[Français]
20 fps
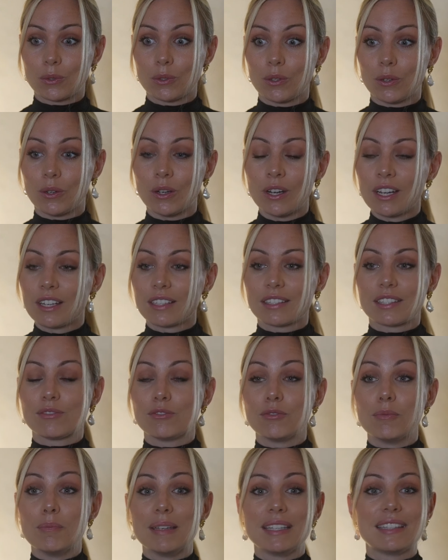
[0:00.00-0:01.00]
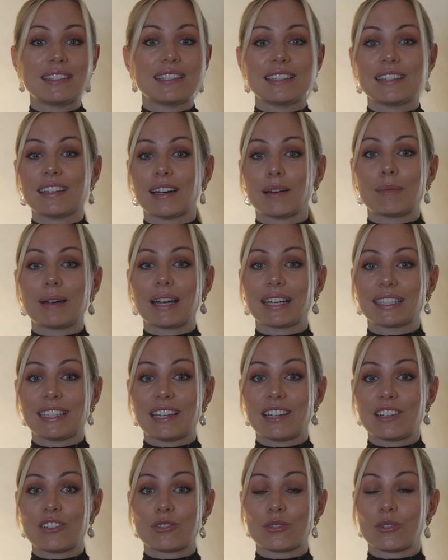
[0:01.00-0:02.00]
euh, si vous mettez un
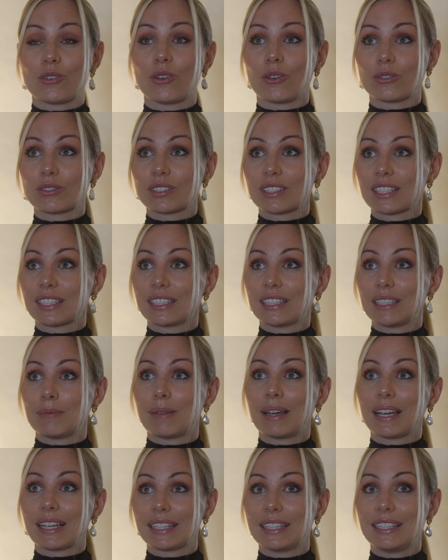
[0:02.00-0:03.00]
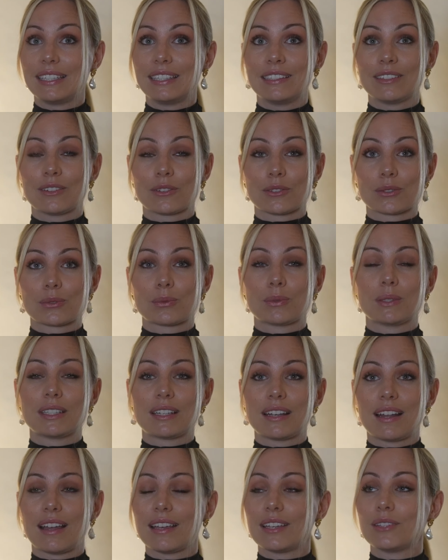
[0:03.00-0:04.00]
mariage euh, entrée des mariés,
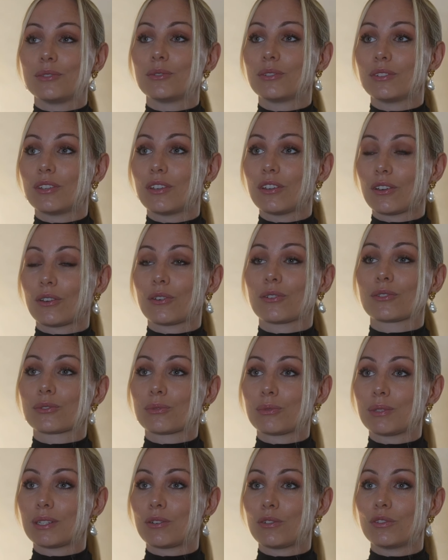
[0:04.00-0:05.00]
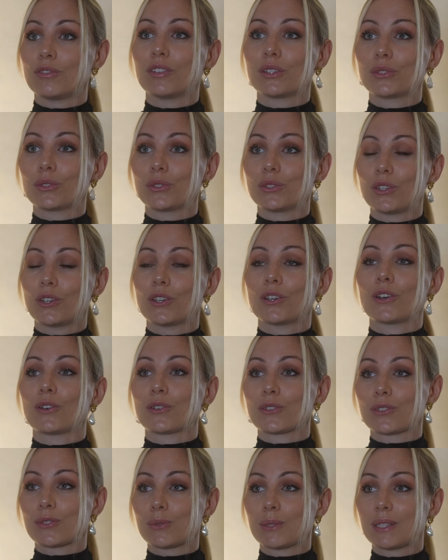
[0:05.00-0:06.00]
ensuite la haie d'honneur, ensuite le vin d'honneur,
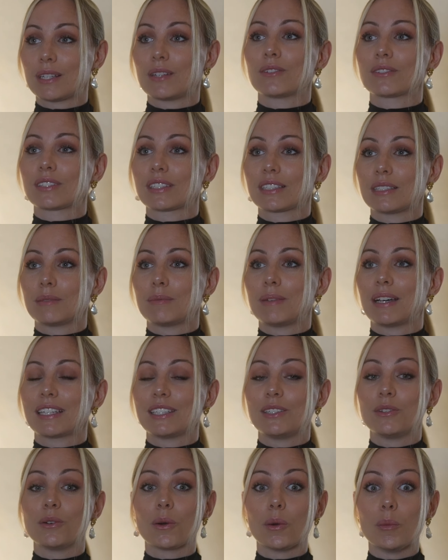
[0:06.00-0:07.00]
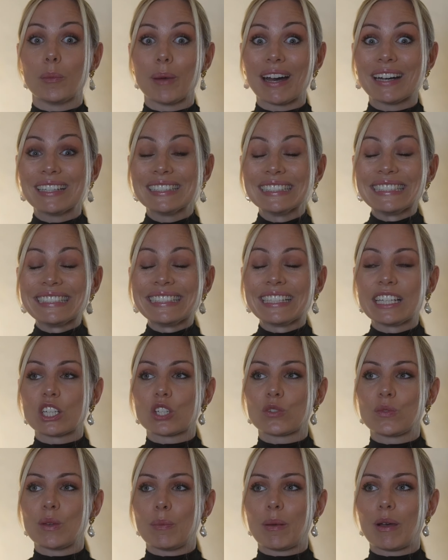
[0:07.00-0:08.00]
ensuite l'entrée des mariés au repas,
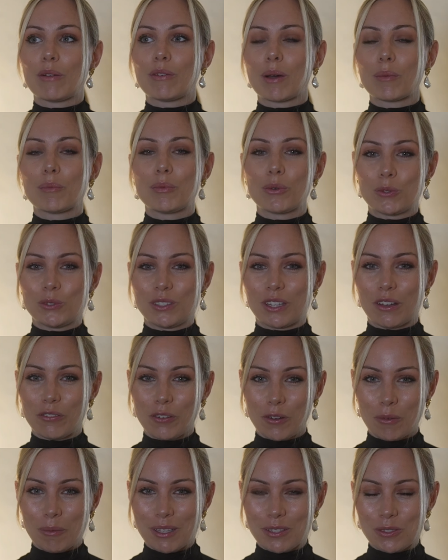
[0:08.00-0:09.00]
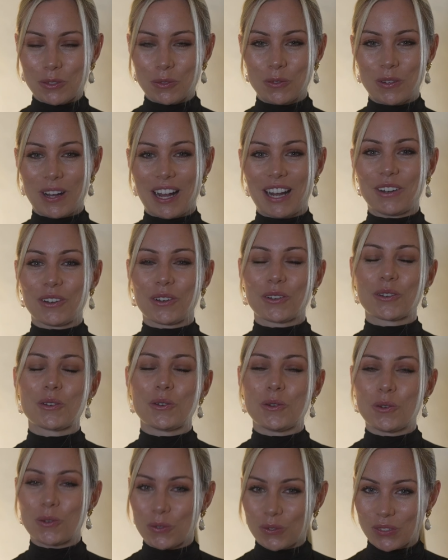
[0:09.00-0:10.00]
je vais pas avoir beaucoup d'informations alors
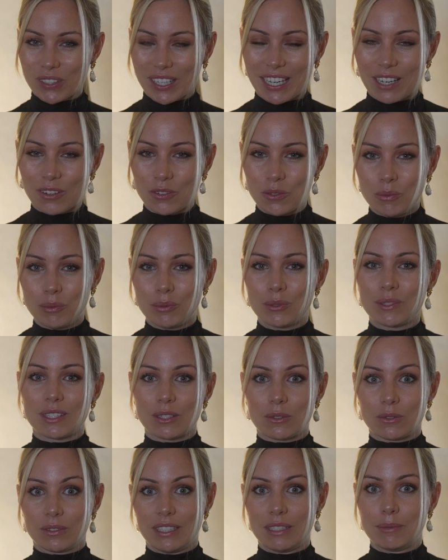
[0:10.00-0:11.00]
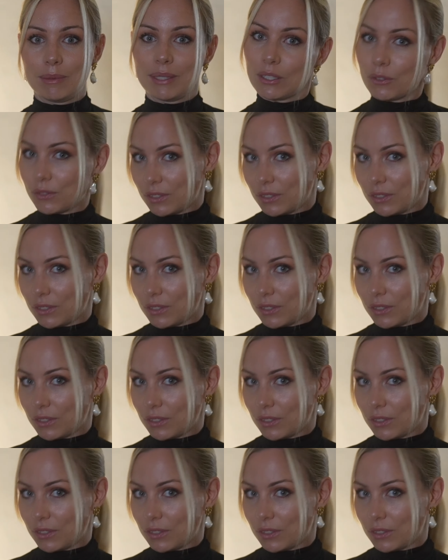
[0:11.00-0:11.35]
qu'au contraire, le but c'est qu'on ait bien